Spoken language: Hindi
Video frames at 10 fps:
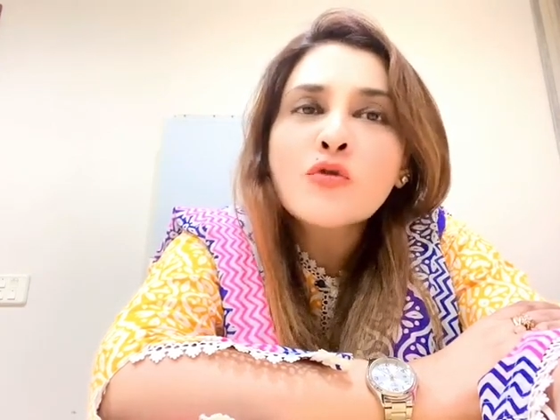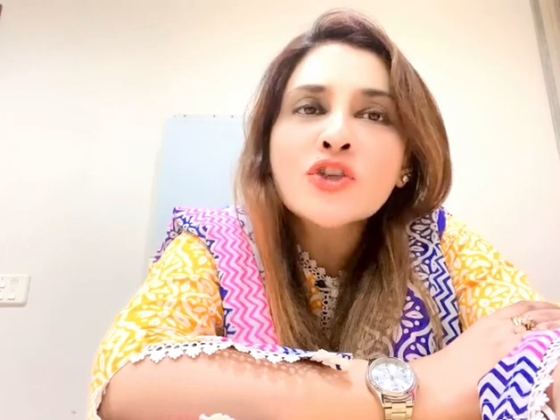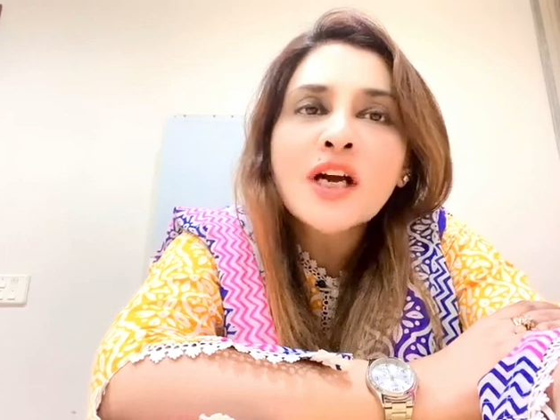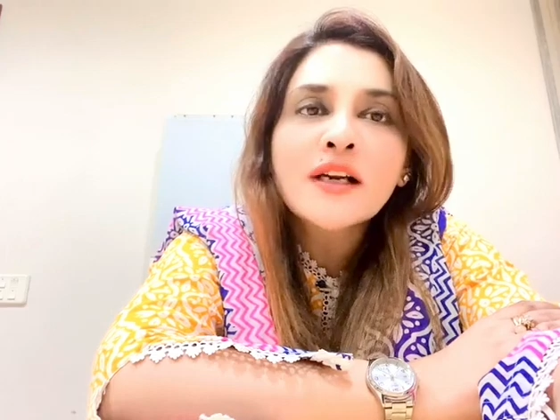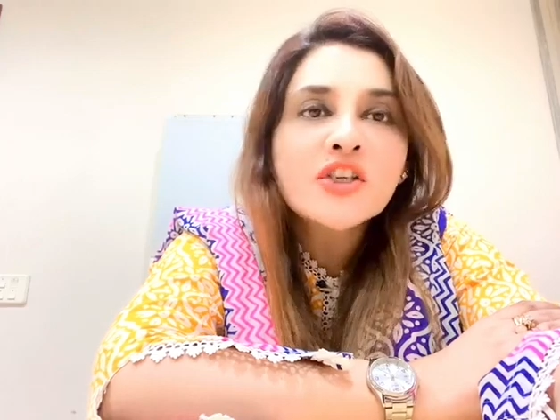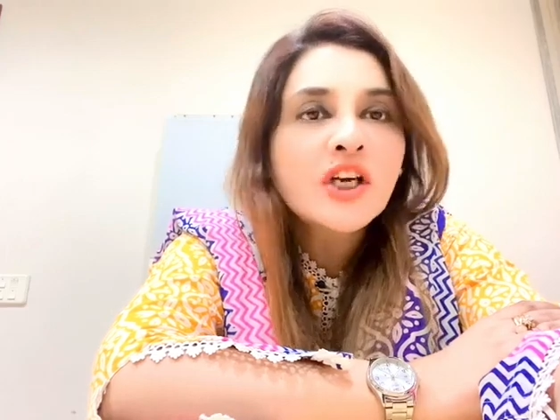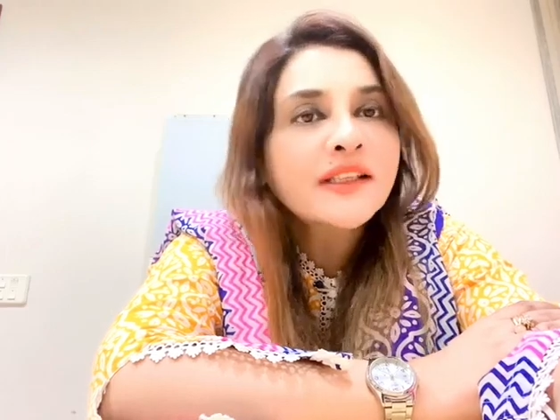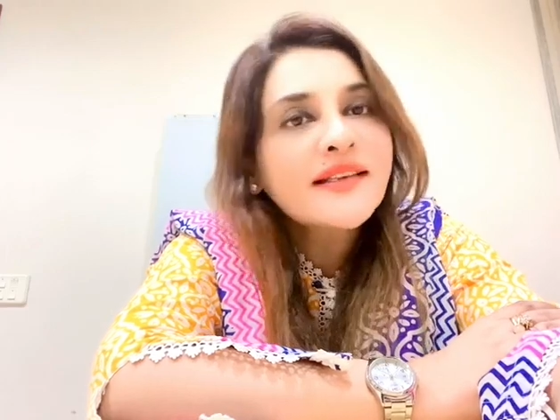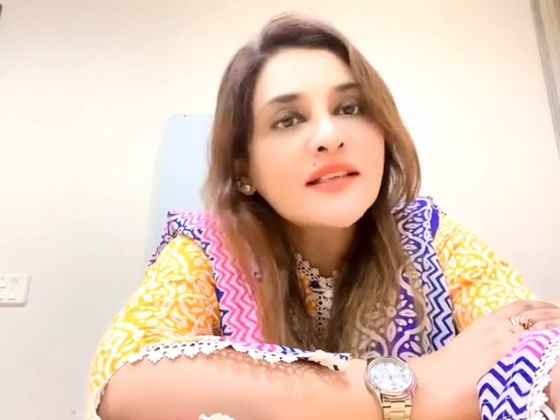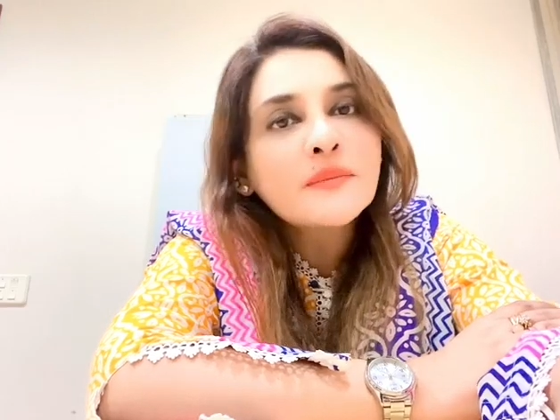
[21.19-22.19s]
गोश्त खाना
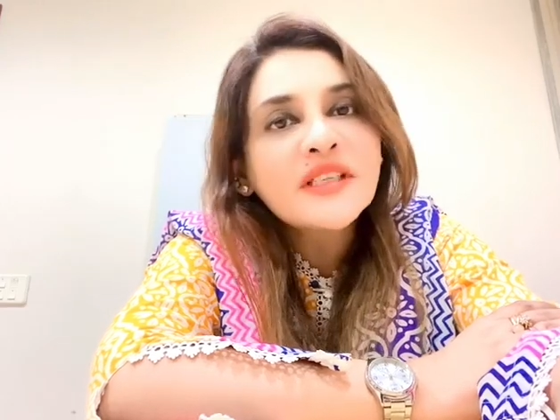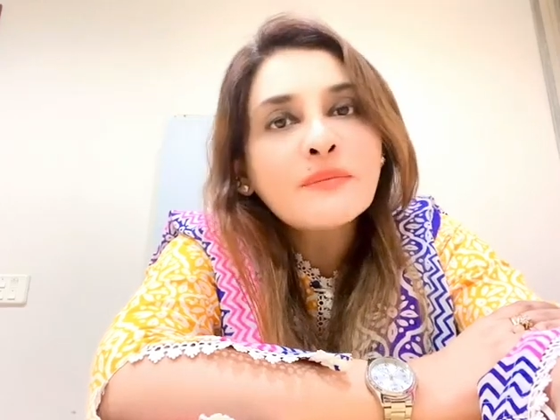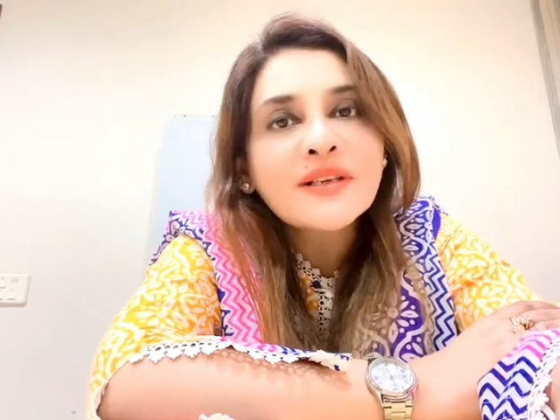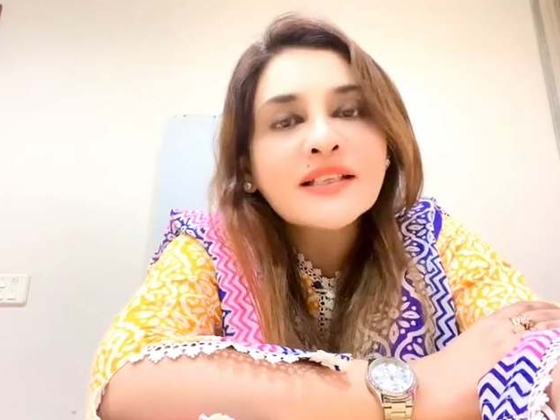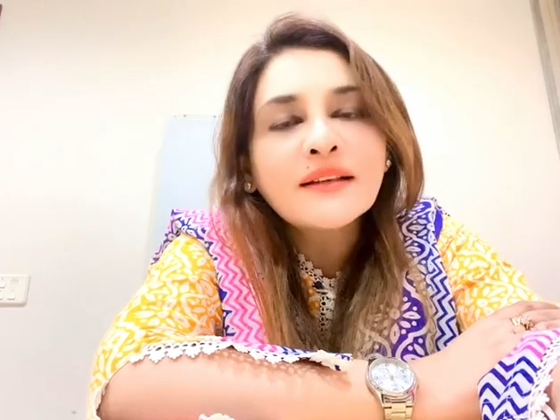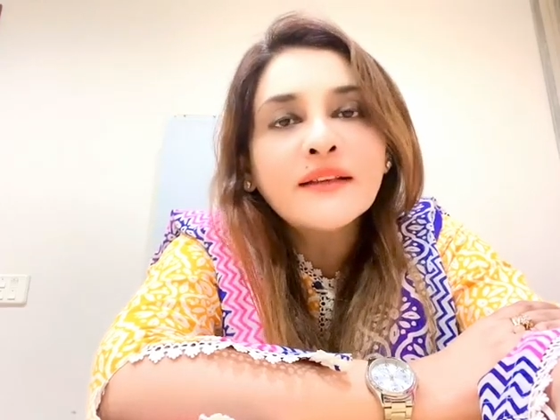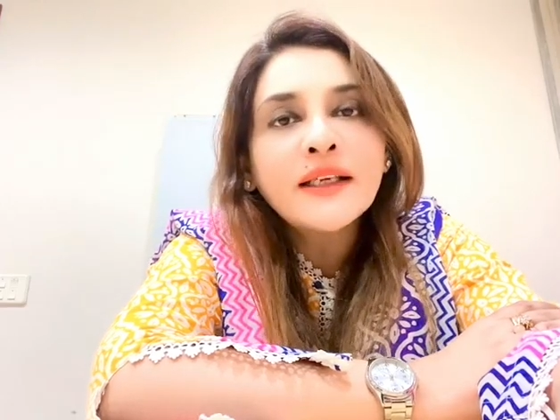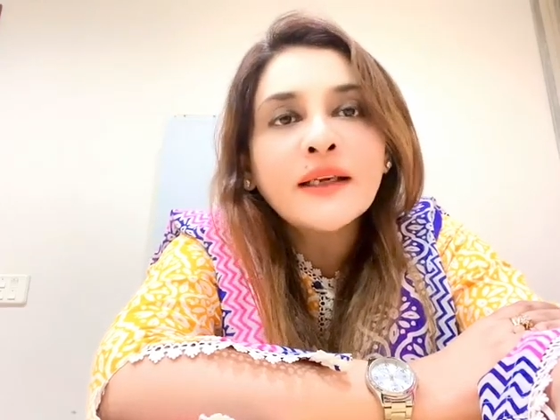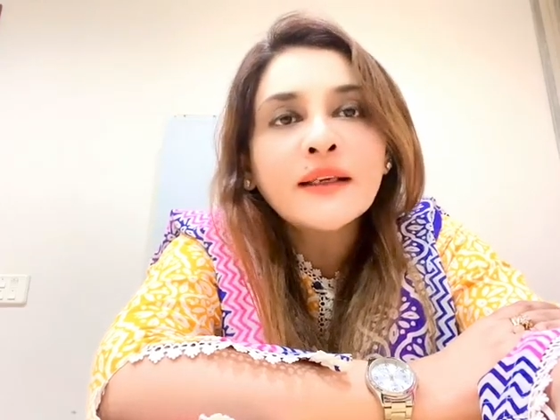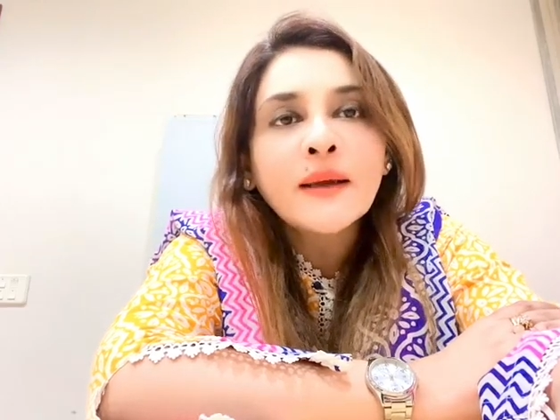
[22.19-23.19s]
चाहता है सब्ज़ी पसंद
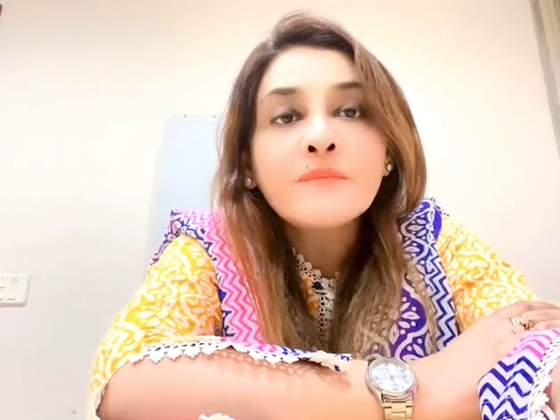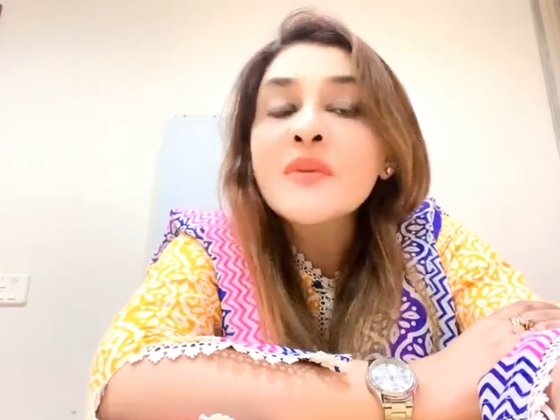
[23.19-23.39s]
ही नहीं है